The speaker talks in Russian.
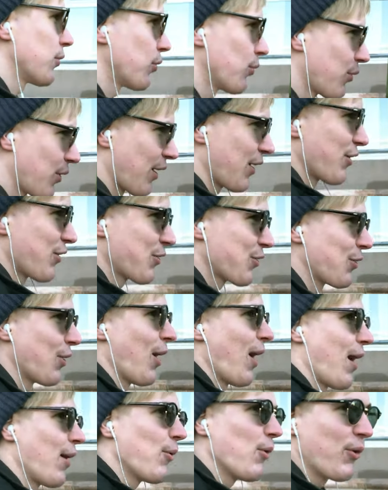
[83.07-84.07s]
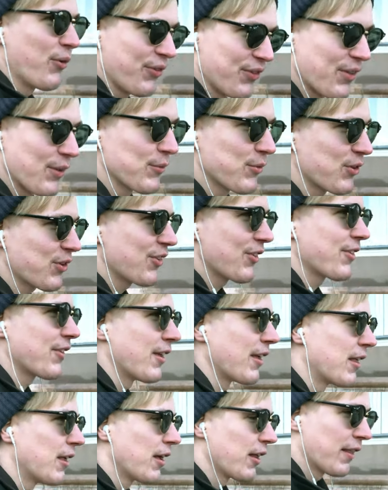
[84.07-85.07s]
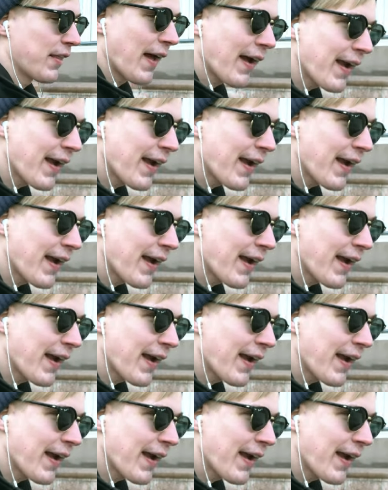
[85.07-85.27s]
ну хорошо, а офис-то можно снять? Да,